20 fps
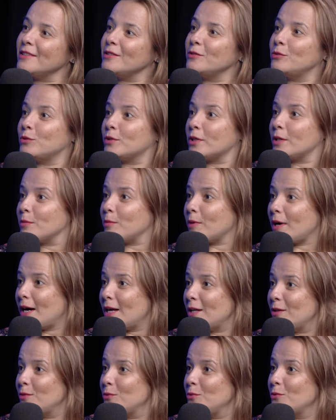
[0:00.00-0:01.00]
do
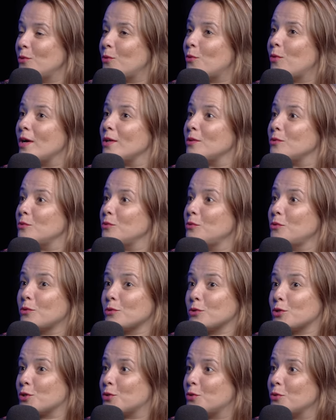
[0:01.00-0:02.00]
trabalho quando
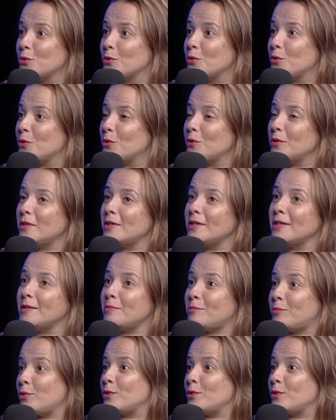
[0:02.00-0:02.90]
não estou, uh,